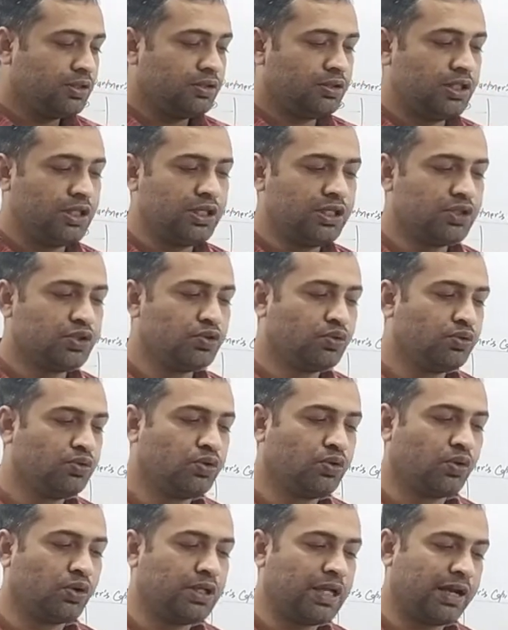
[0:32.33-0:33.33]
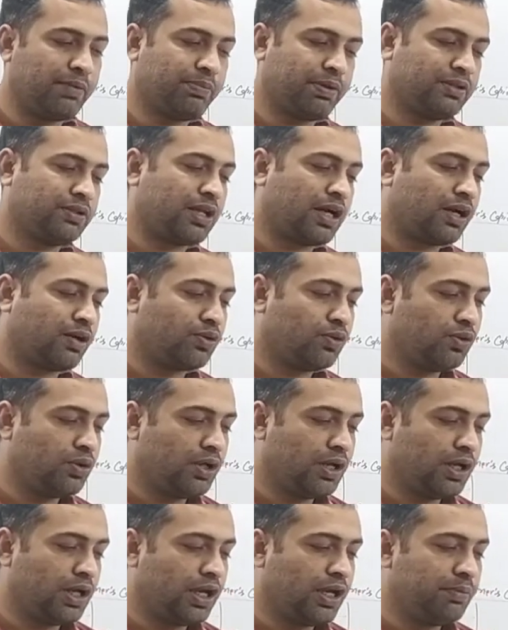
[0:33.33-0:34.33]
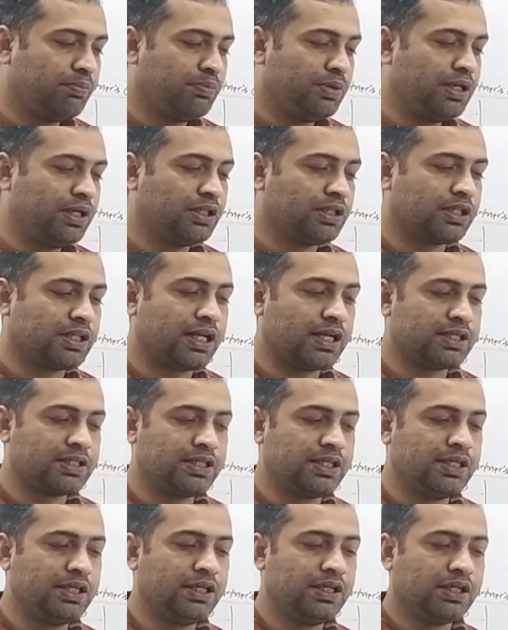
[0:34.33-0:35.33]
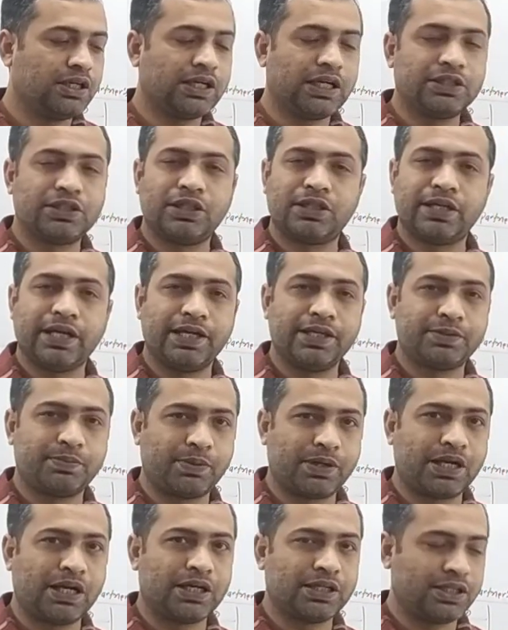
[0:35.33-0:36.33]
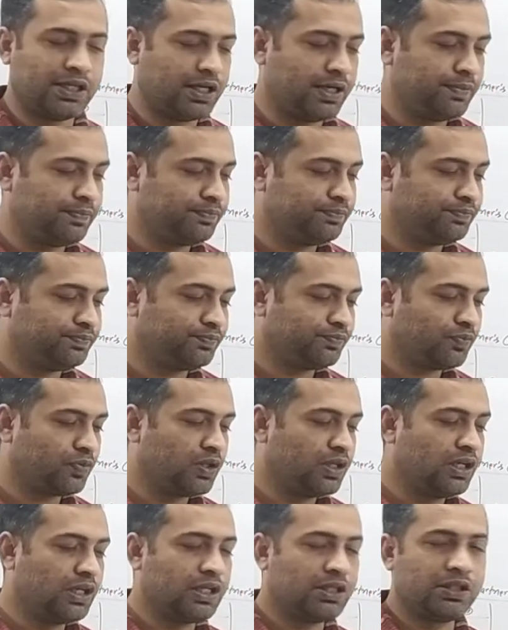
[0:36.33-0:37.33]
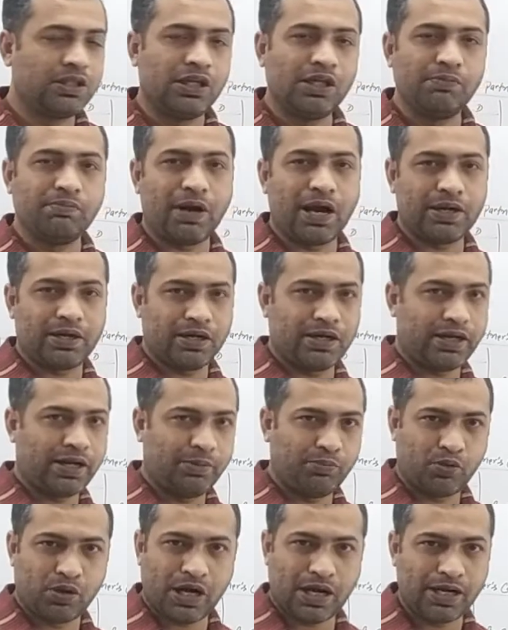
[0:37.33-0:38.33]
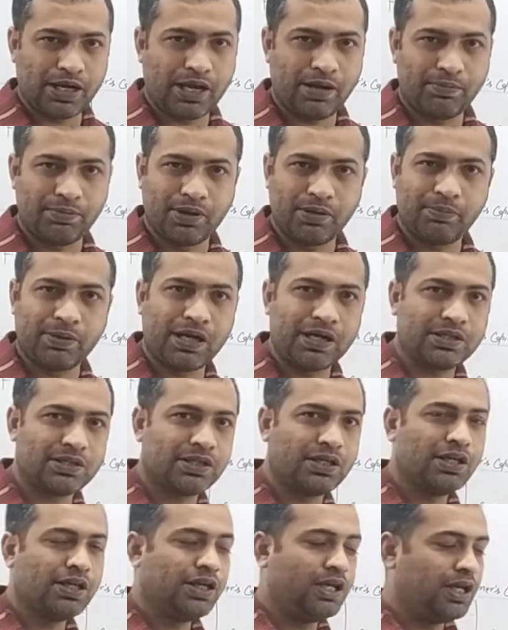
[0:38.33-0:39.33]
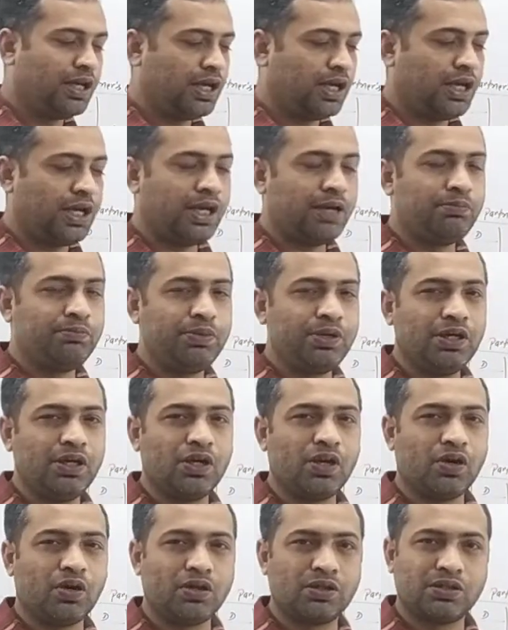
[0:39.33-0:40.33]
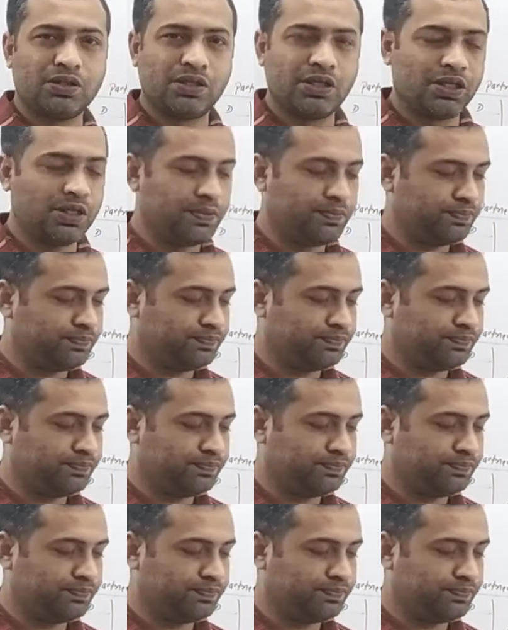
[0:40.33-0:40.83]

30 जून 2015 को ए बी तथा सी का चिट्ठा इस प्रकार था ठीक है तीन पार्टनर हैं पुराने आपके पास ए बी और सी